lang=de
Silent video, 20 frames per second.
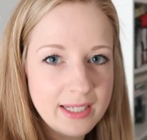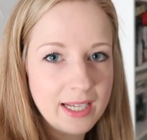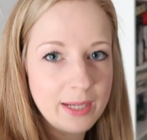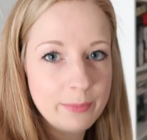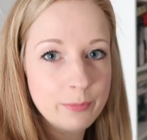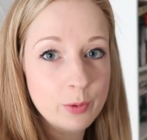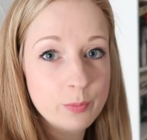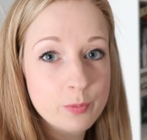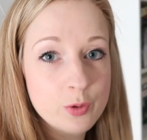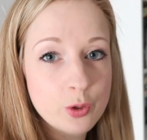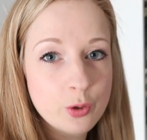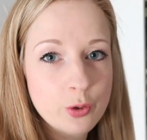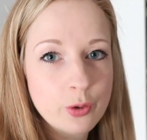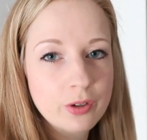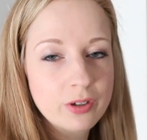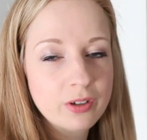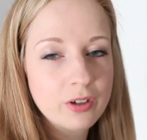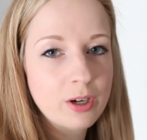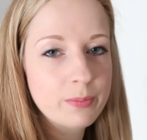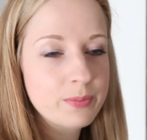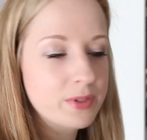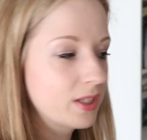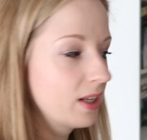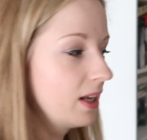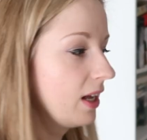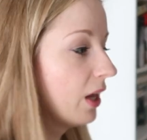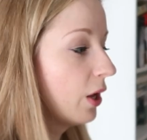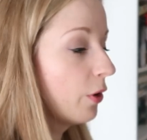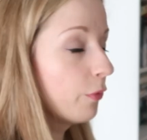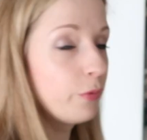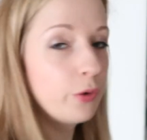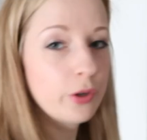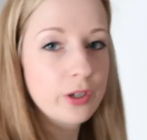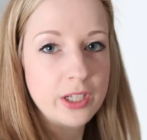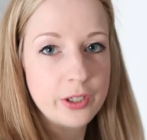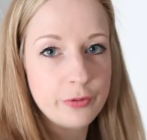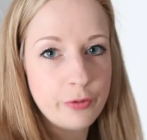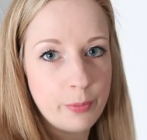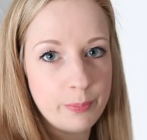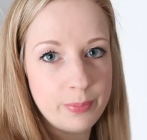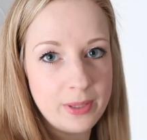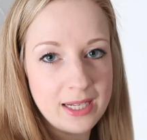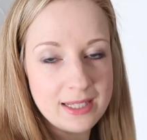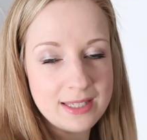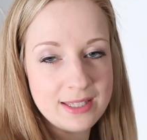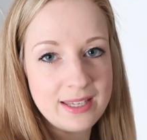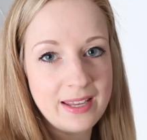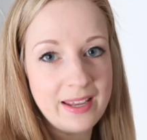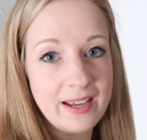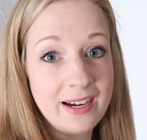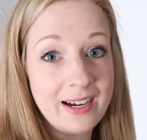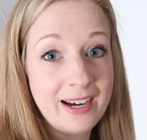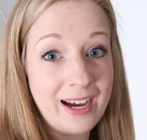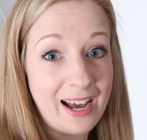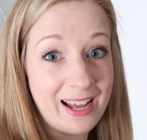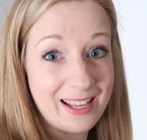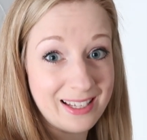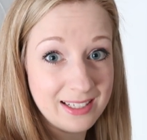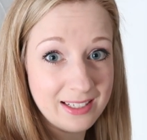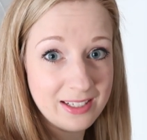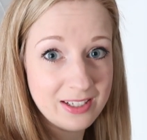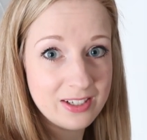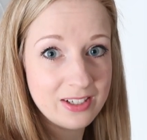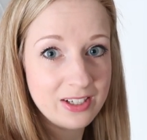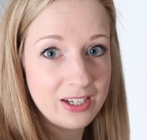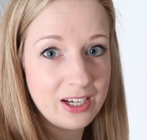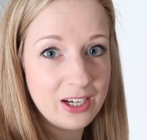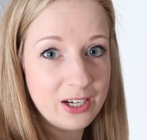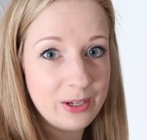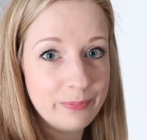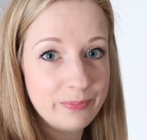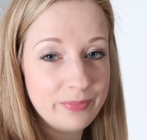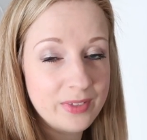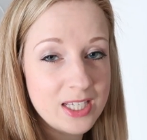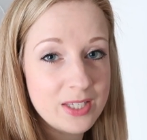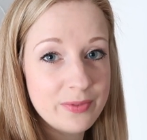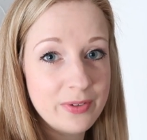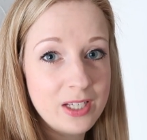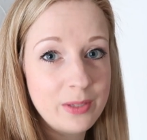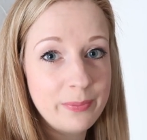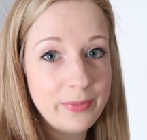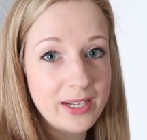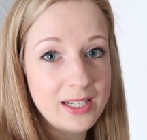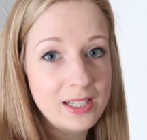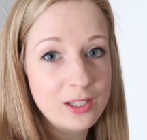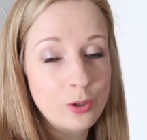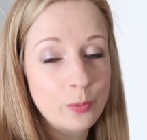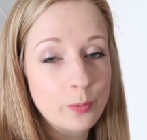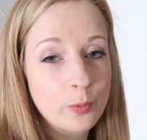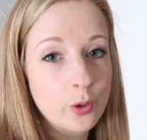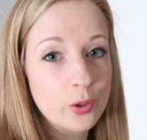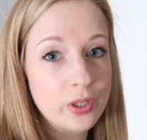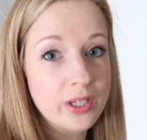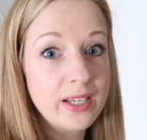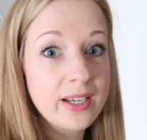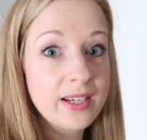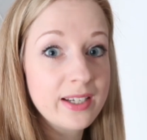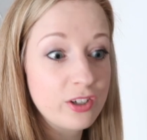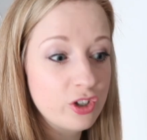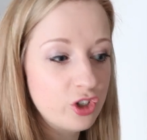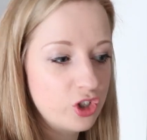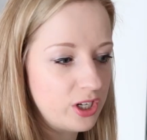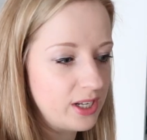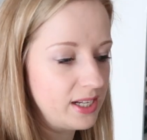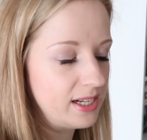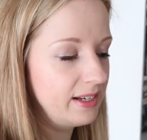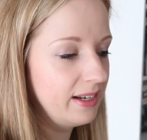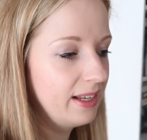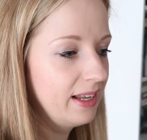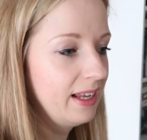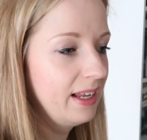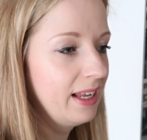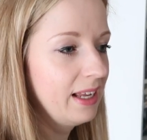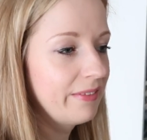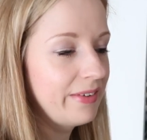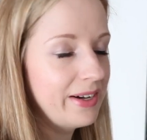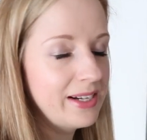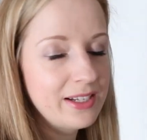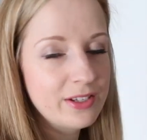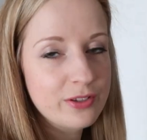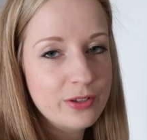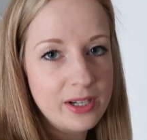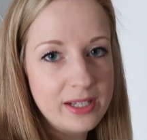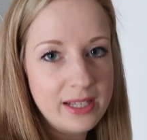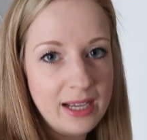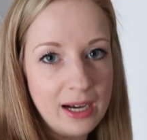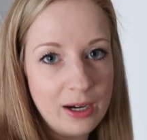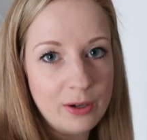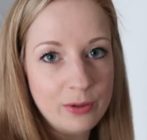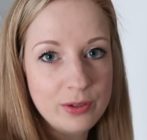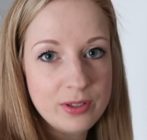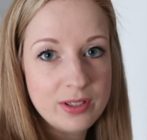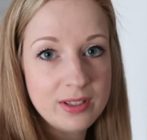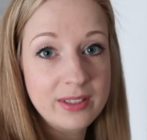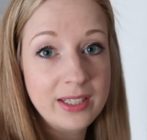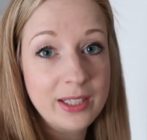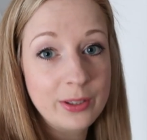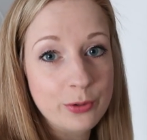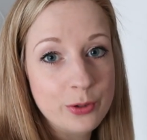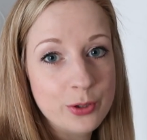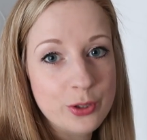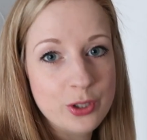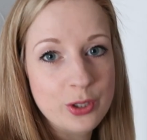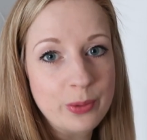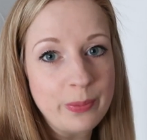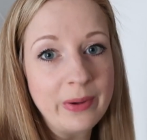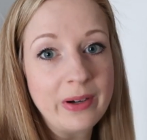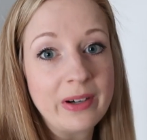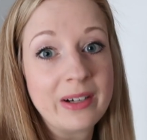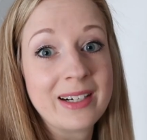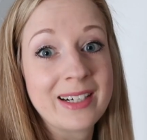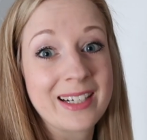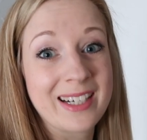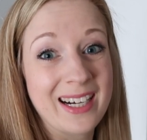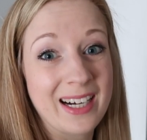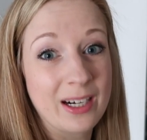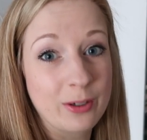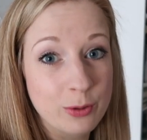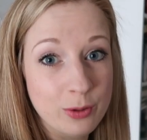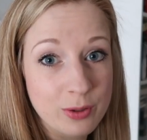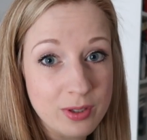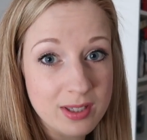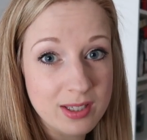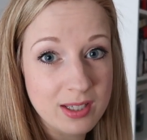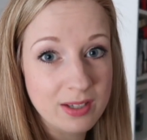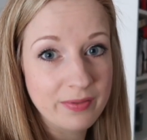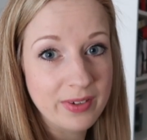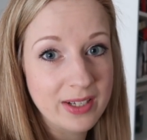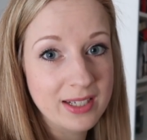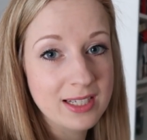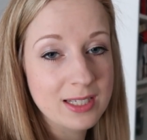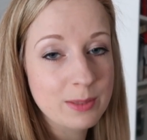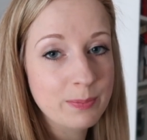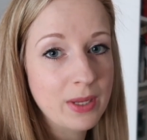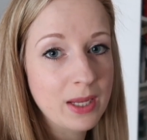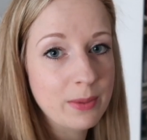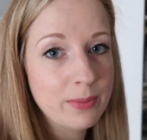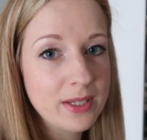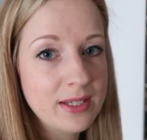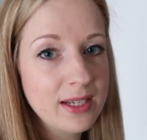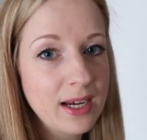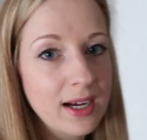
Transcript: kleben, um zu gucken, ob es wirklich vom Platz her reicht, ähm, dass wir die Wickelkommode hier hinstellen, weil die soll ja aus Ninos Zimmer raus, wenn das Baby